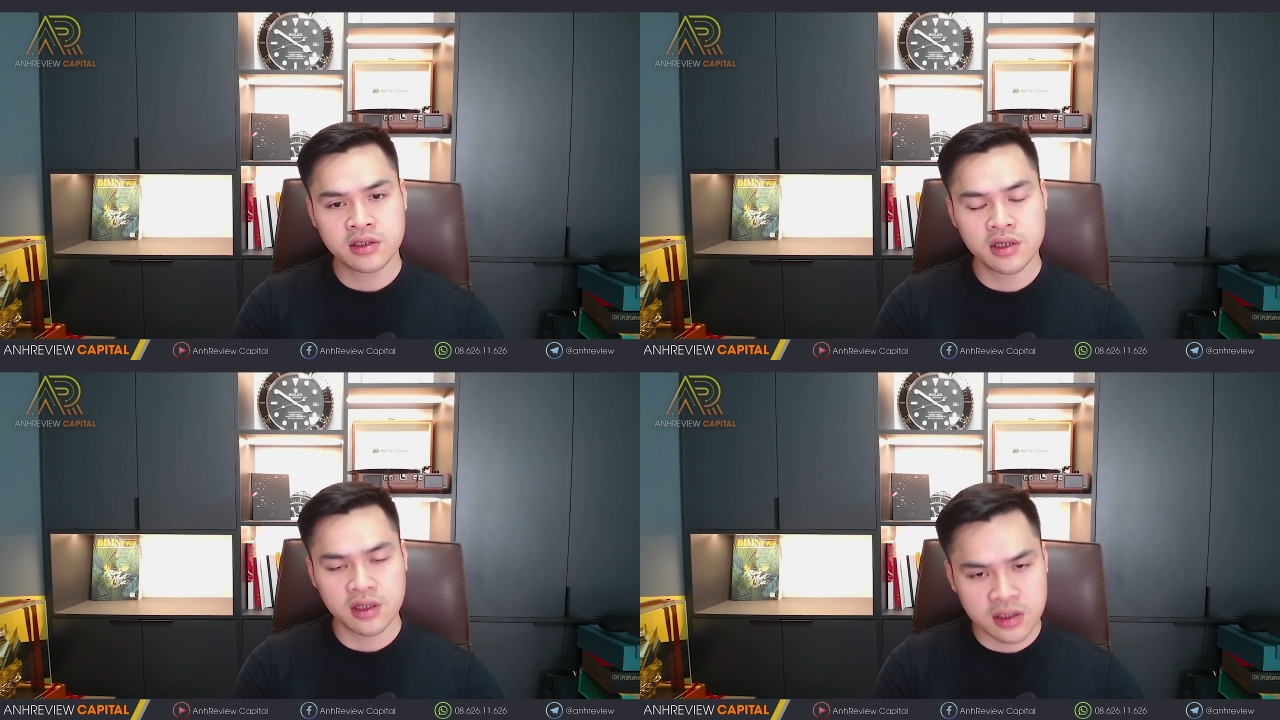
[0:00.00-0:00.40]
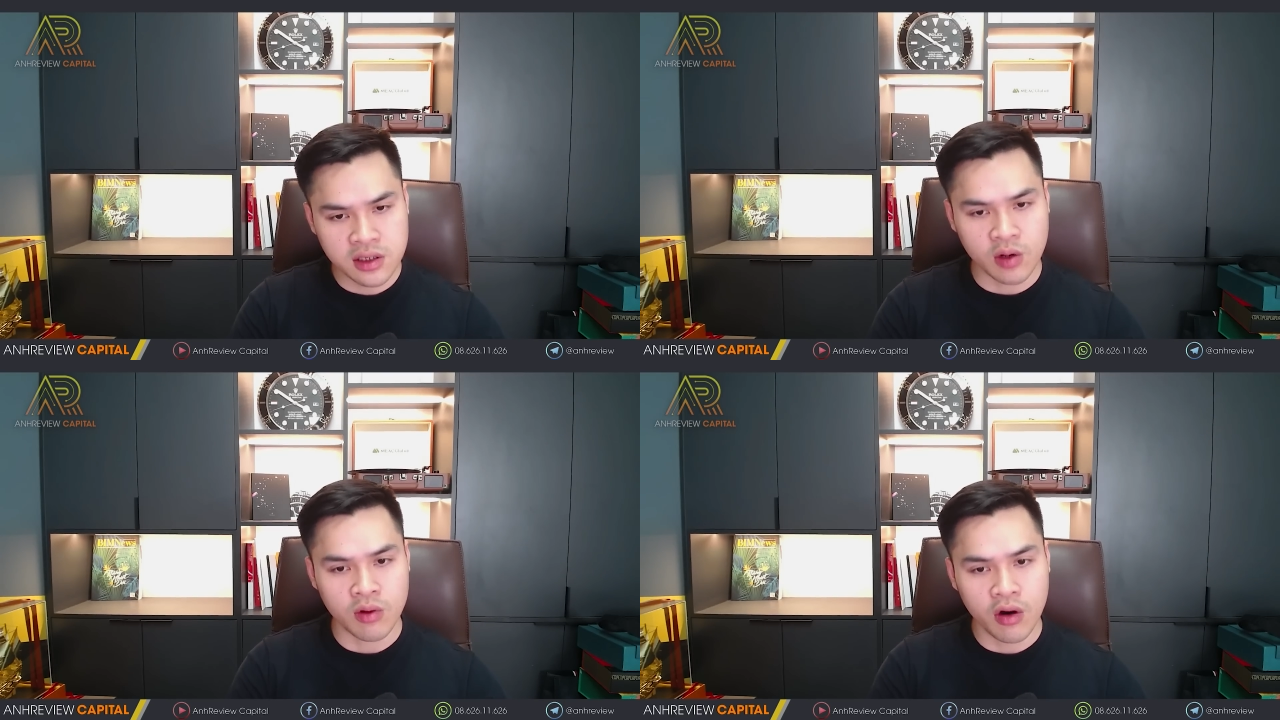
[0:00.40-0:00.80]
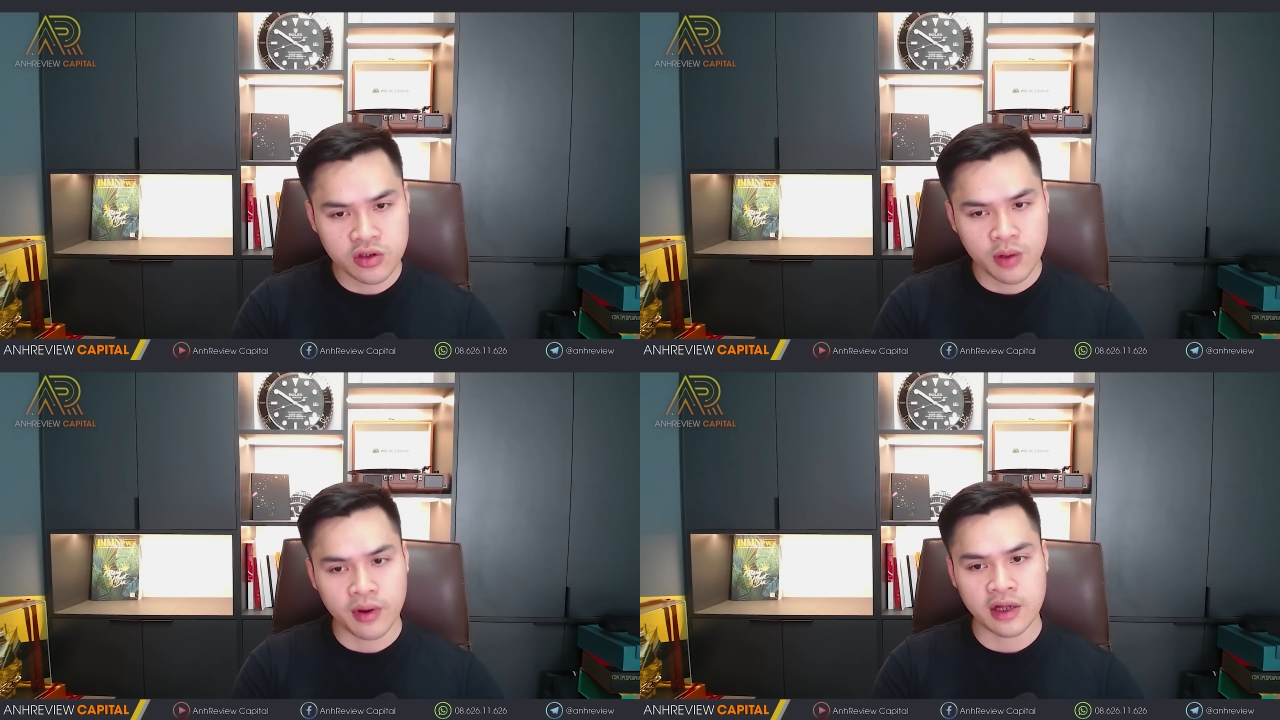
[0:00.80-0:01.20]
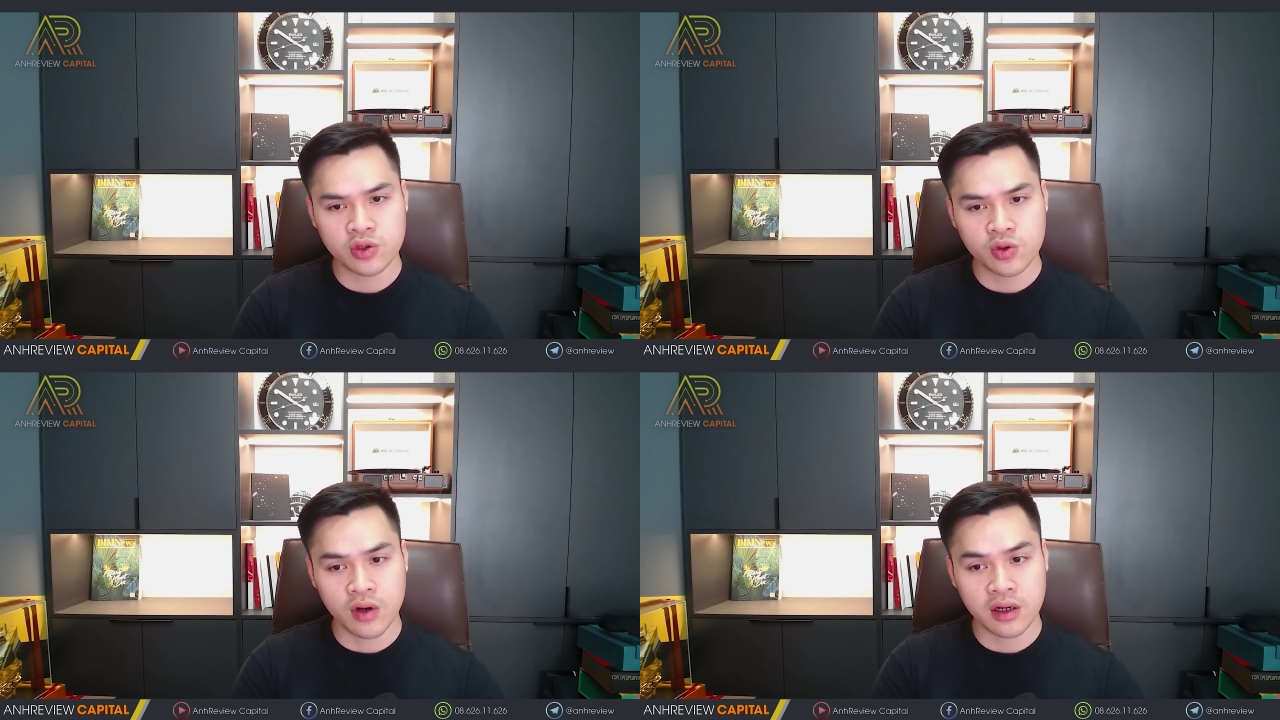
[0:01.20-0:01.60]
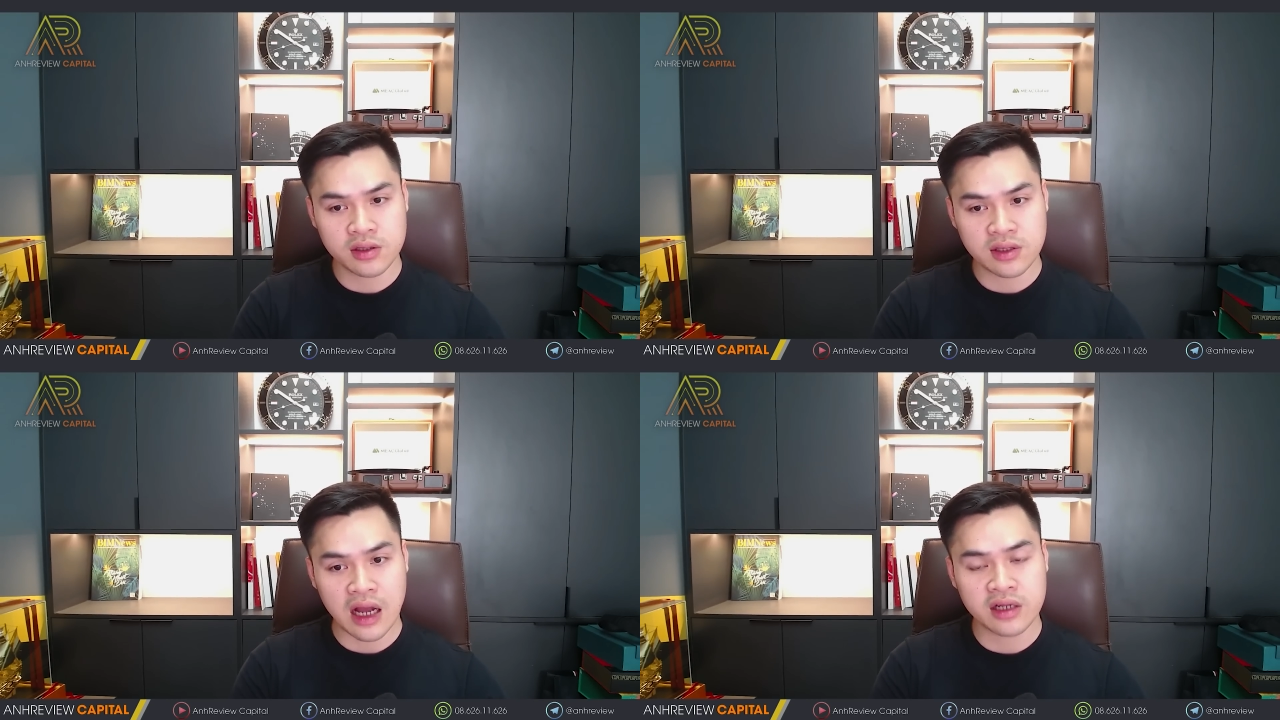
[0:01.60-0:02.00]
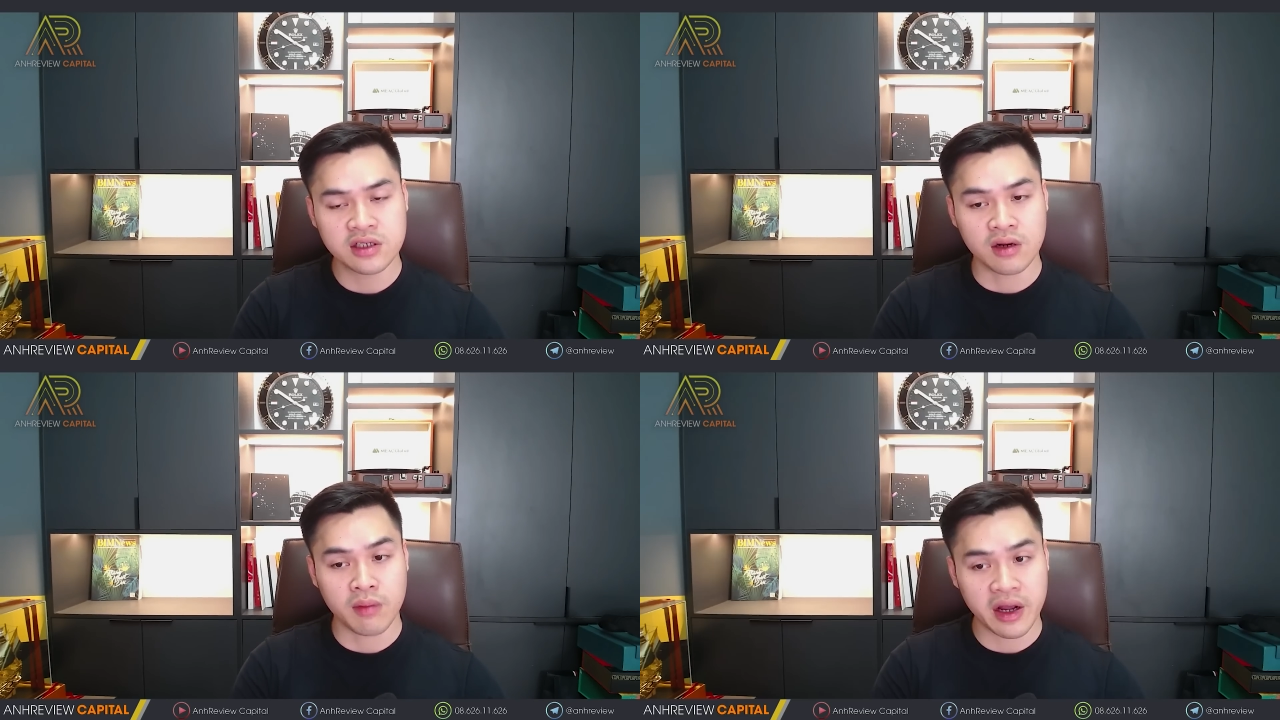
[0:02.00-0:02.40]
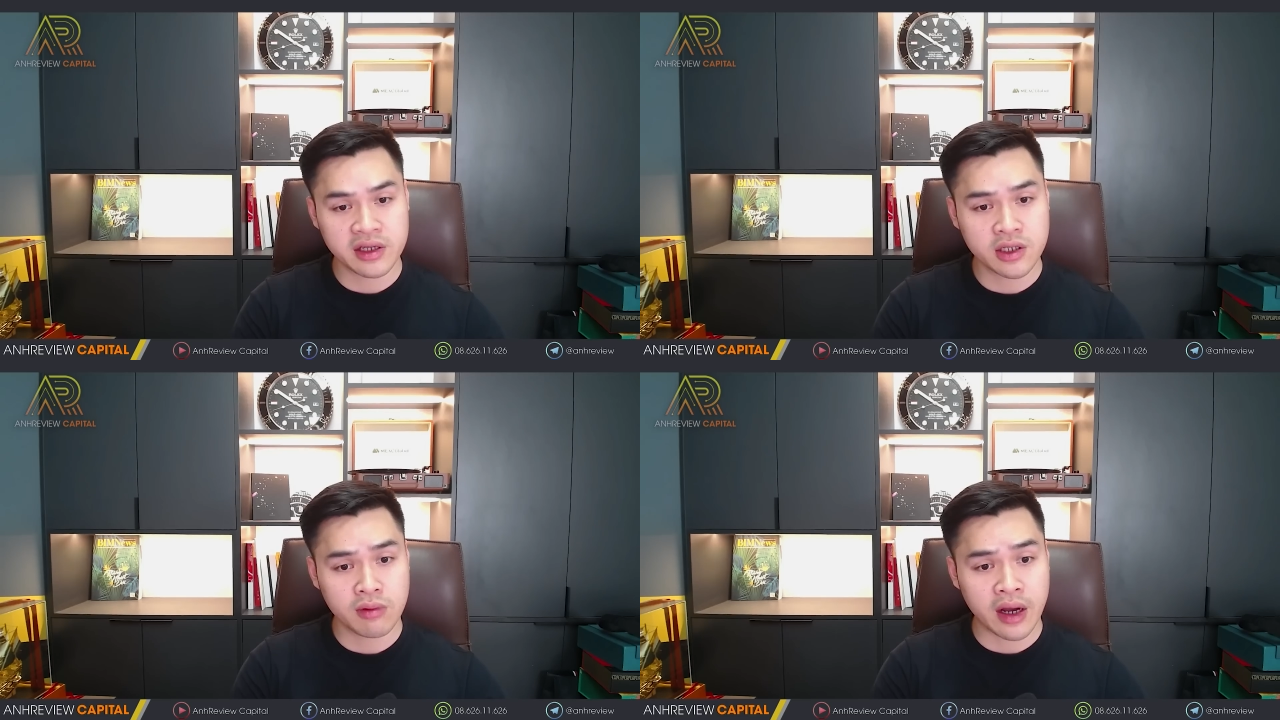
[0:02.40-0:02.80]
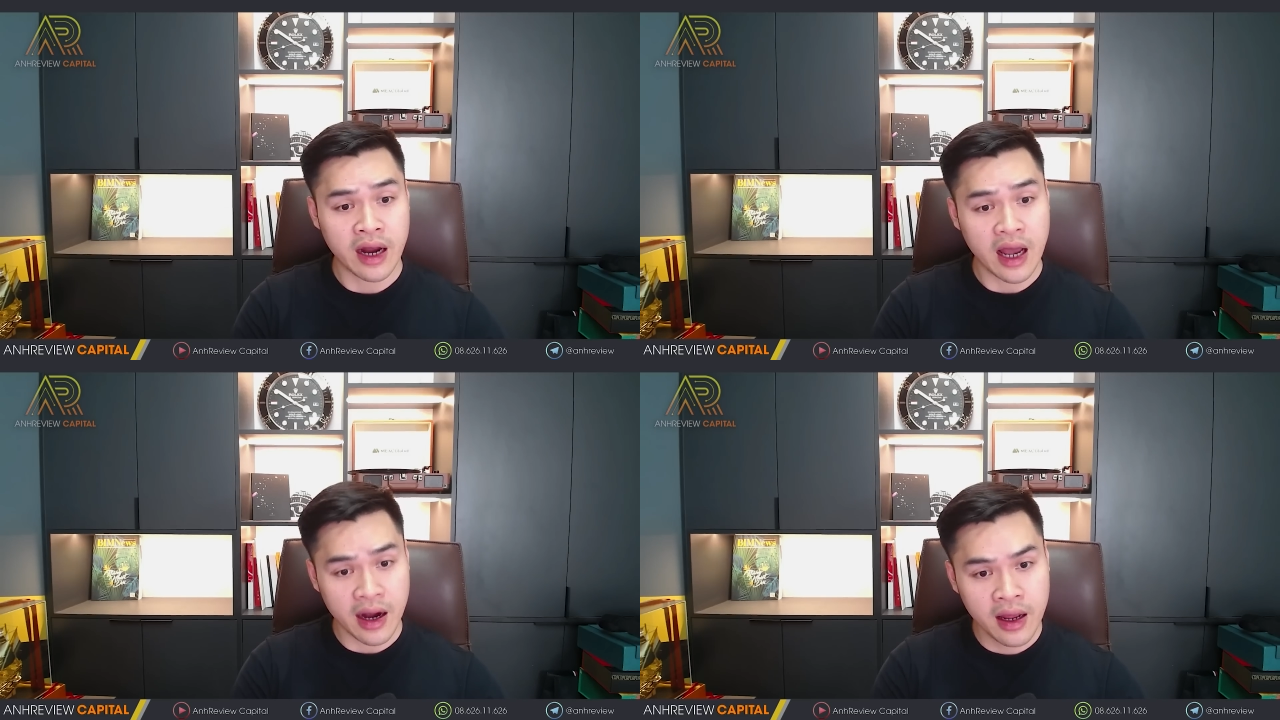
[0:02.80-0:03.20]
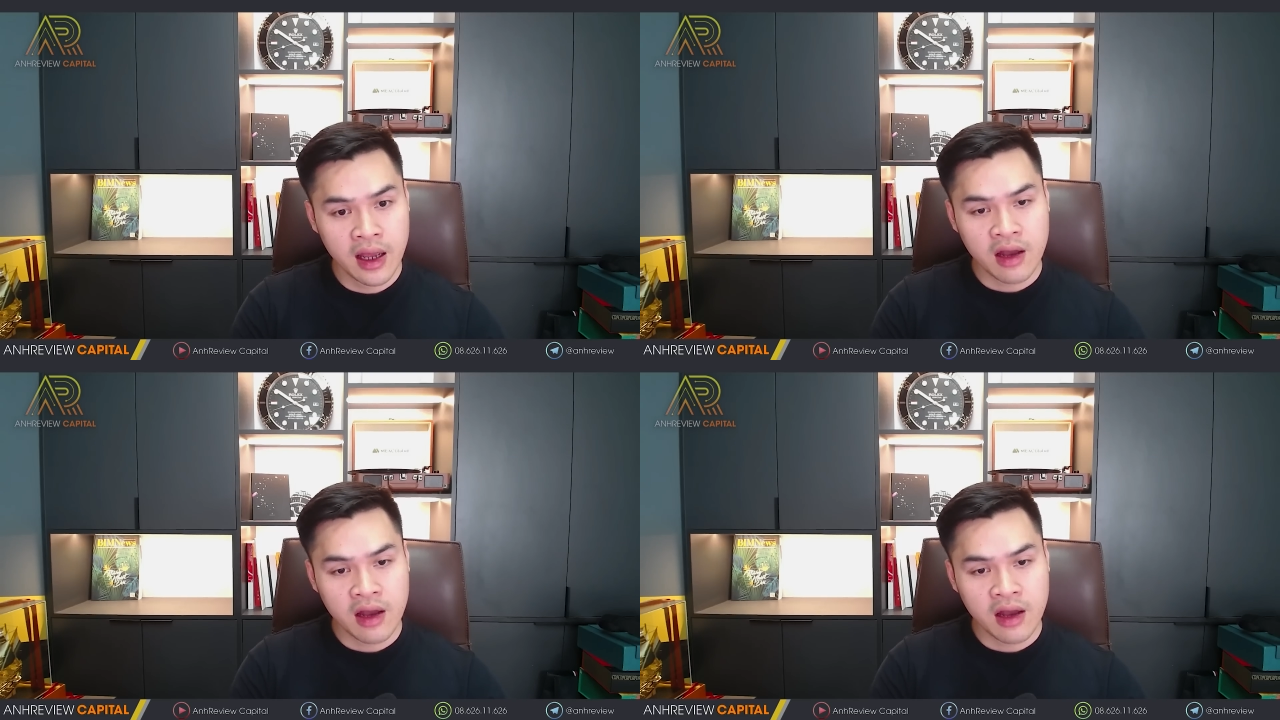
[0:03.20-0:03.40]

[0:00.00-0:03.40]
chưa thực sự ủng hộ cho một cái xu hướng tăng trưởng mạnh trong ngắn hạn,